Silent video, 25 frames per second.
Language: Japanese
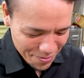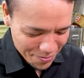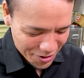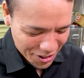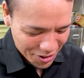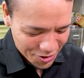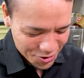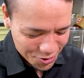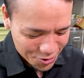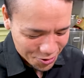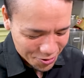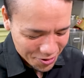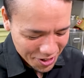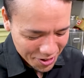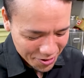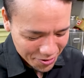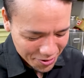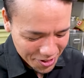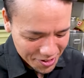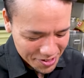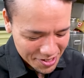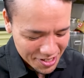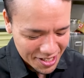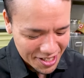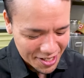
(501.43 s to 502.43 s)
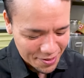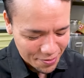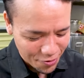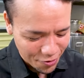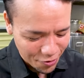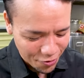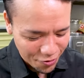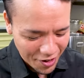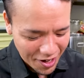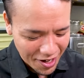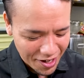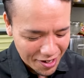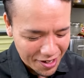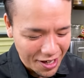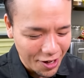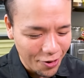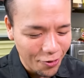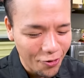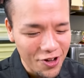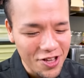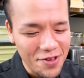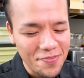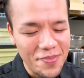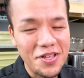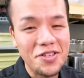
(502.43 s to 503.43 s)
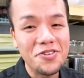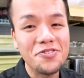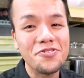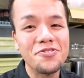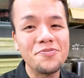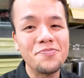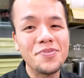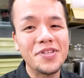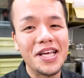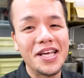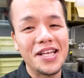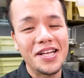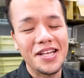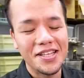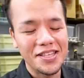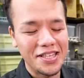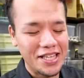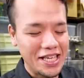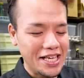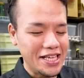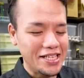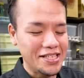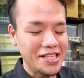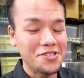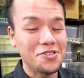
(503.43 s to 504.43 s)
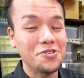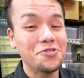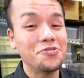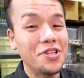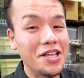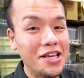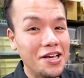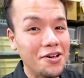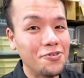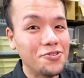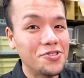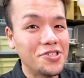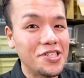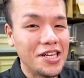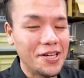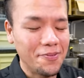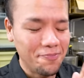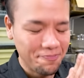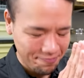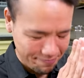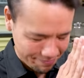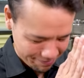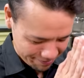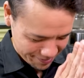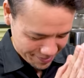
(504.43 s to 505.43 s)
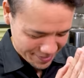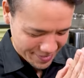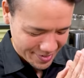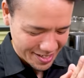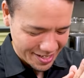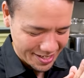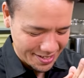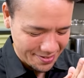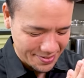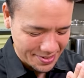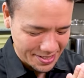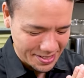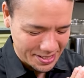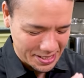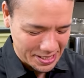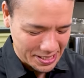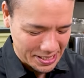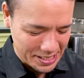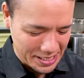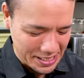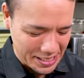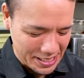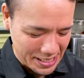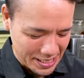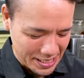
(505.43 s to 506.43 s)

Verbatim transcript: まあ、常連のお客さんでもファンが多いメニューみたいなんで、早速ね、こちら、いただきます。